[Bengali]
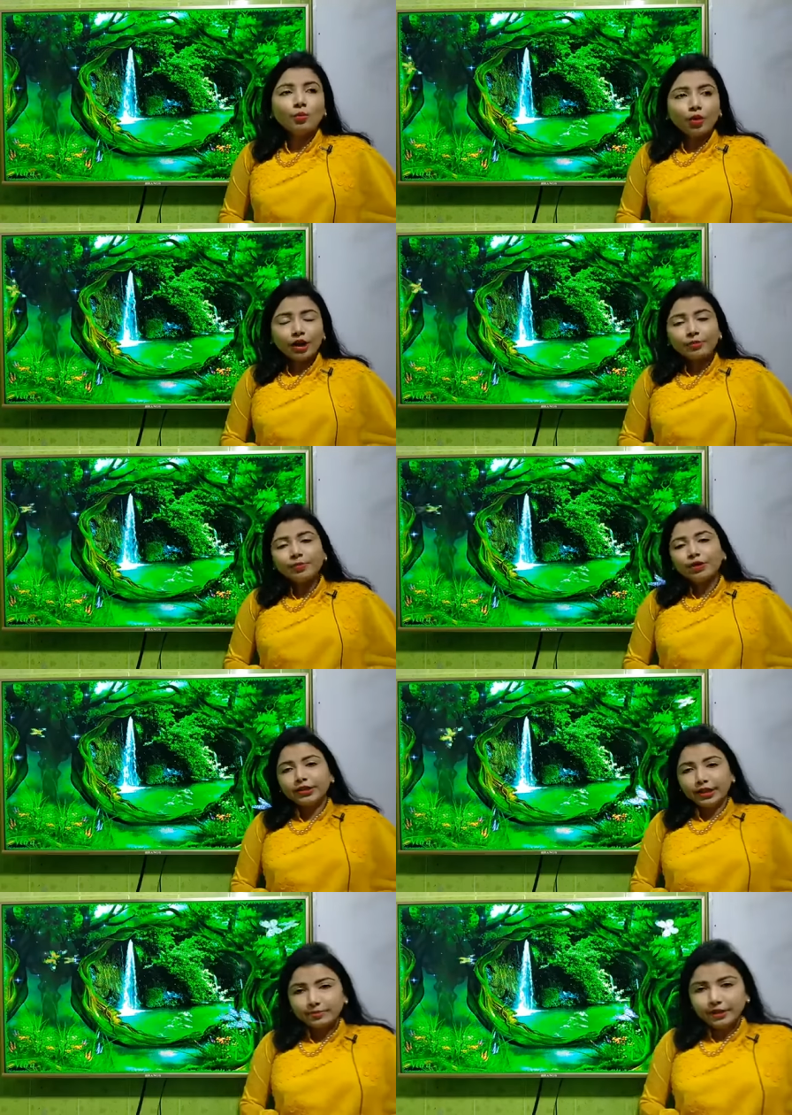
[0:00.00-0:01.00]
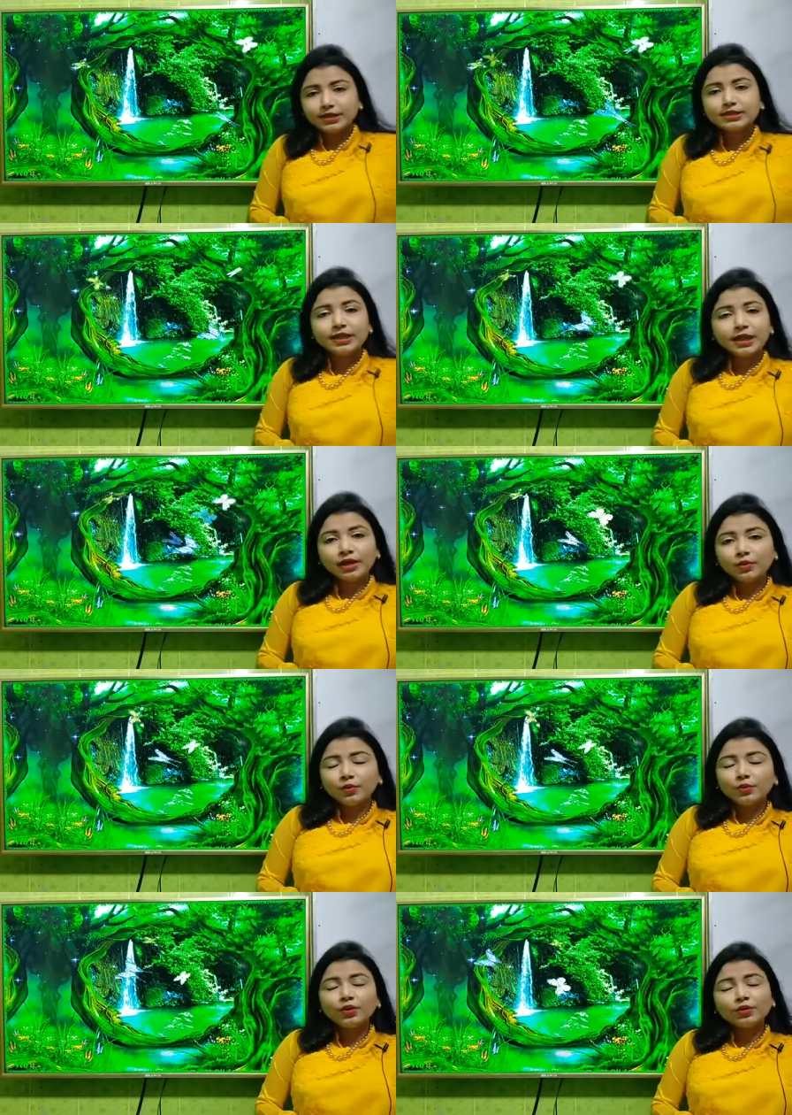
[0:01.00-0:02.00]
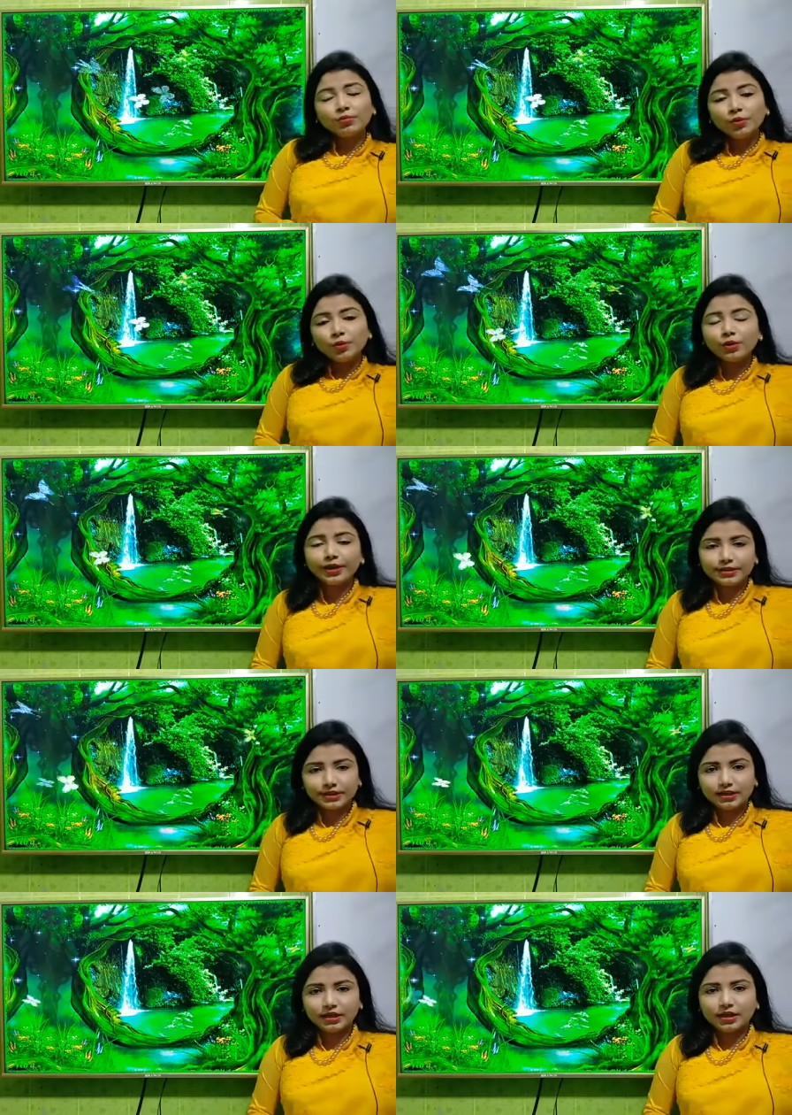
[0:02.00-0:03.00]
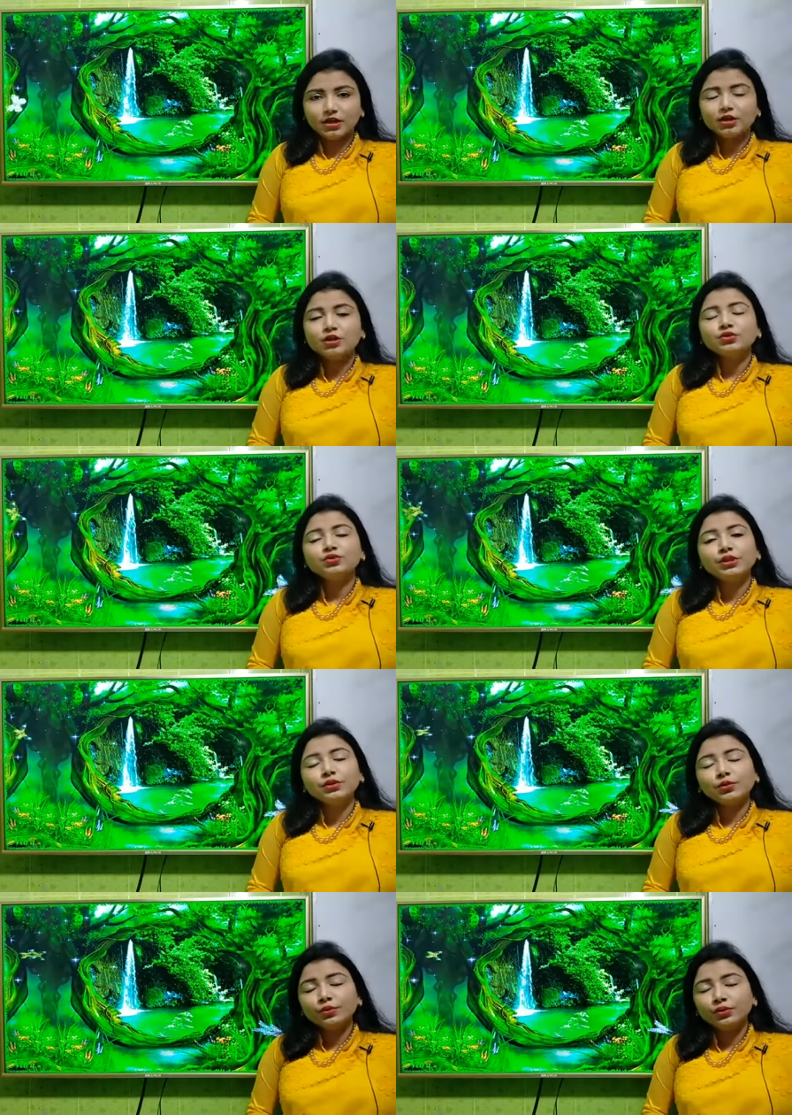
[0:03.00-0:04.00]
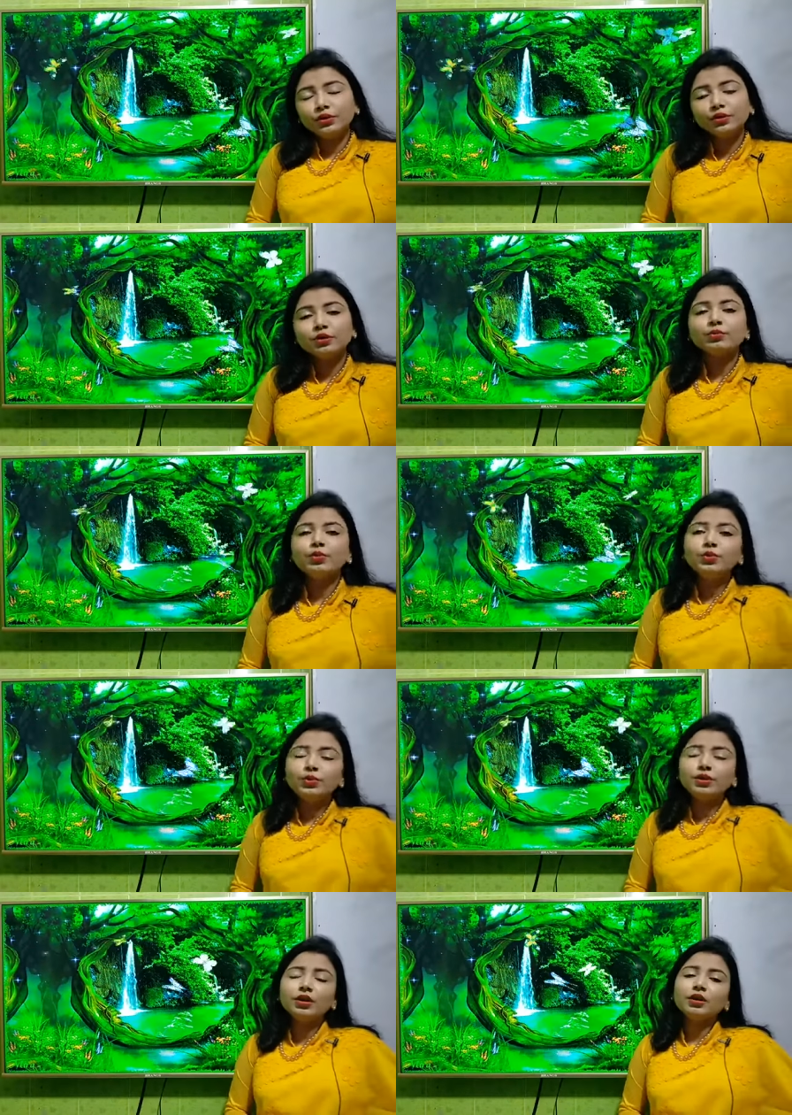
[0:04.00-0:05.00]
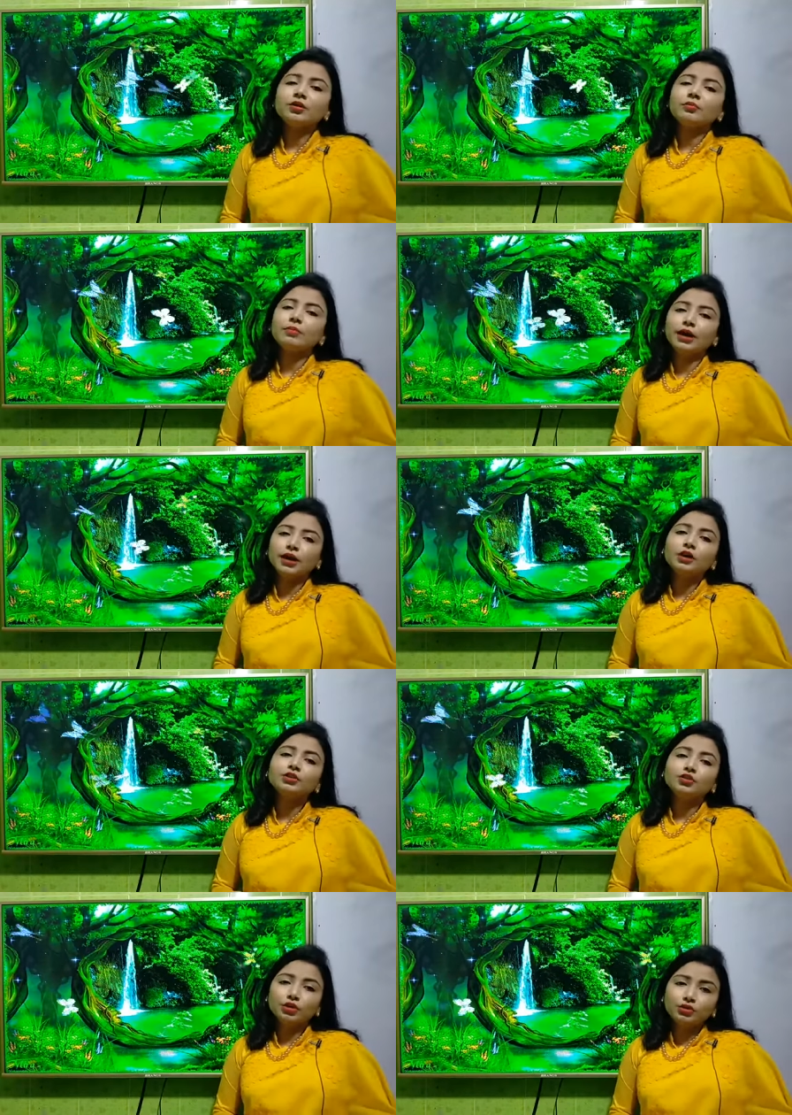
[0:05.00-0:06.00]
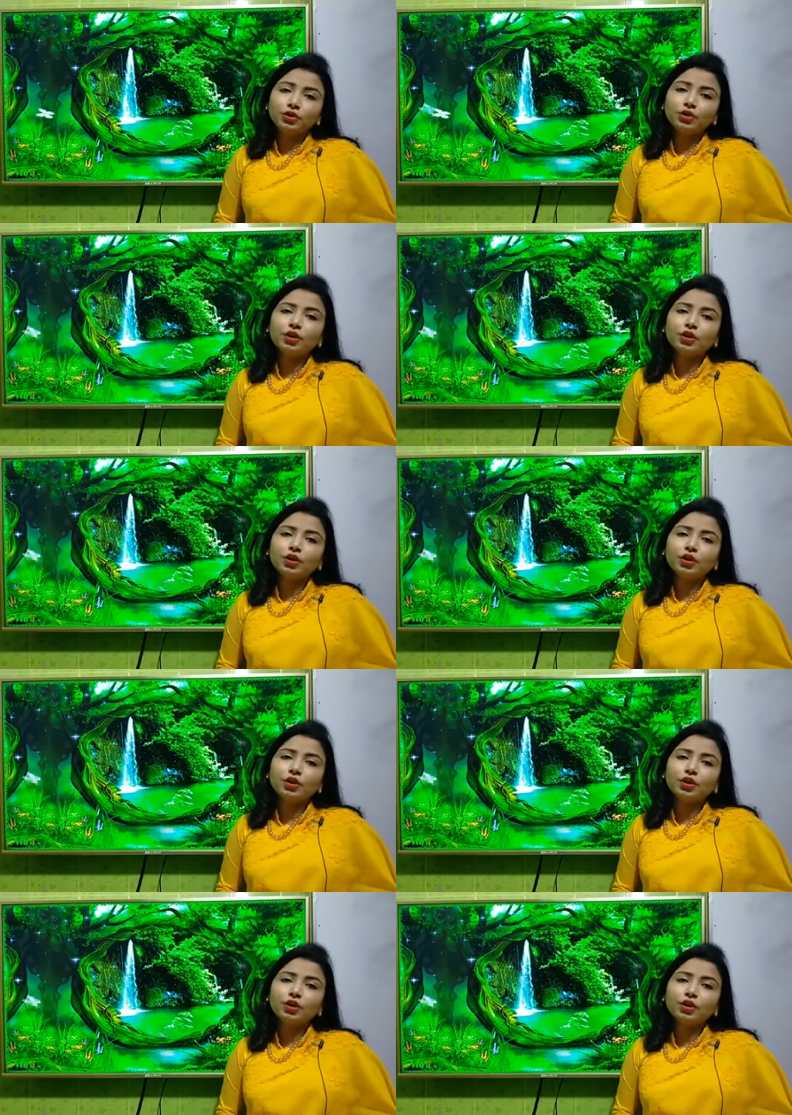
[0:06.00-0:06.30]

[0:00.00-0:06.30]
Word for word: পড়ার পর দেখবে সেখানে কোনো ভুল হয়েছে কি না যদি কোনো ভুল বা তথ্য